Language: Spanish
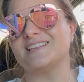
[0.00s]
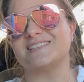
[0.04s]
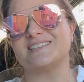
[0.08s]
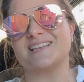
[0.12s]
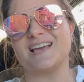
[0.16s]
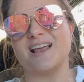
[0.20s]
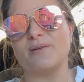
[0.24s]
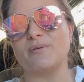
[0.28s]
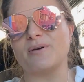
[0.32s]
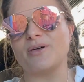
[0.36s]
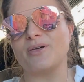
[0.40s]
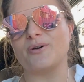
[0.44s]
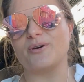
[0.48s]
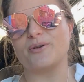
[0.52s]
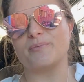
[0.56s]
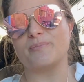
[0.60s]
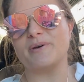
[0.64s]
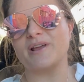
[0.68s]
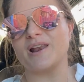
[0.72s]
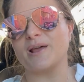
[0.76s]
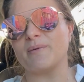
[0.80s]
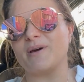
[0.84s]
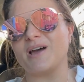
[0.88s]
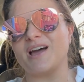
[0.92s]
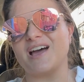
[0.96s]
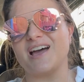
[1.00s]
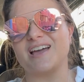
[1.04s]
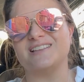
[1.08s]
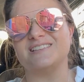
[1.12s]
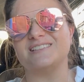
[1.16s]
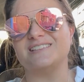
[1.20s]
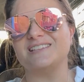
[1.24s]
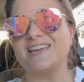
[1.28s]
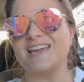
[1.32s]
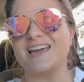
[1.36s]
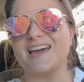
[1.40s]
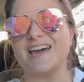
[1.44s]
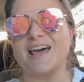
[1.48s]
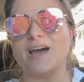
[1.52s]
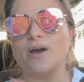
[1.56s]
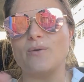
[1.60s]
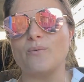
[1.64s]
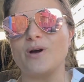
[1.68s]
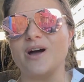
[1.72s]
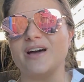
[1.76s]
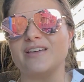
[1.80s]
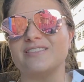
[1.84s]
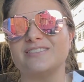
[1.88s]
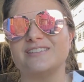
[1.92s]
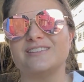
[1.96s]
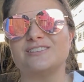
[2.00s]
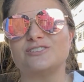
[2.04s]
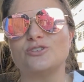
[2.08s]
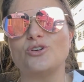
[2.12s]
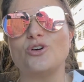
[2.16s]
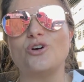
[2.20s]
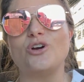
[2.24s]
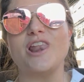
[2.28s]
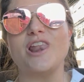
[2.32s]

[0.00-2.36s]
Salvador, Panamá, Nicaragua, de todo